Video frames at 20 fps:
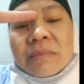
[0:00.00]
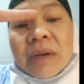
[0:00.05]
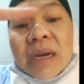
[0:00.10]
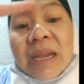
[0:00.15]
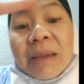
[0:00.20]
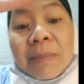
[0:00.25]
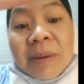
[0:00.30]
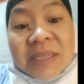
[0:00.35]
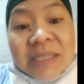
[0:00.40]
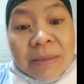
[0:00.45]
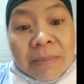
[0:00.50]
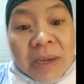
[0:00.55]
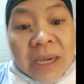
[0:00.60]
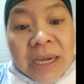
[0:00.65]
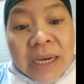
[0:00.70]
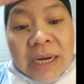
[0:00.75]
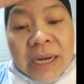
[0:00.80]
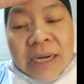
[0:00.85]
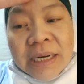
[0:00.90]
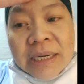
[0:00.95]
Maliban sa
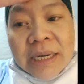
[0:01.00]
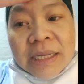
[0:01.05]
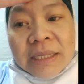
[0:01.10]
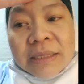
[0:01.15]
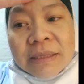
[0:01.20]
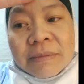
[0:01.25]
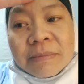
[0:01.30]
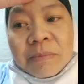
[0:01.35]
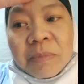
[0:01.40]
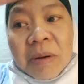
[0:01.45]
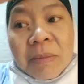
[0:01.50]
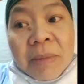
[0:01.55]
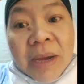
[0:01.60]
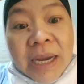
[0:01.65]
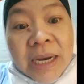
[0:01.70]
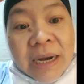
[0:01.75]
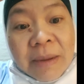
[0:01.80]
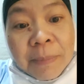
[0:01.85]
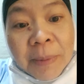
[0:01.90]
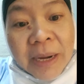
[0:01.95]
mahina ang net. Pag
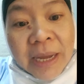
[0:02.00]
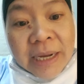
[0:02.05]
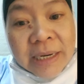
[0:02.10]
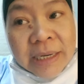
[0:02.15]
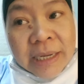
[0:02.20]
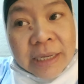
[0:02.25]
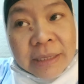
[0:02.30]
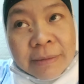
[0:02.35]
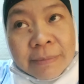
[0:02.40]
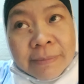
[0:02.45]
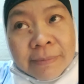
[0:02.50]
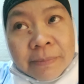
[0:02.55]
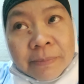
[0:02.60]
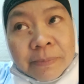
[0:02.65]
mahina pala ang net,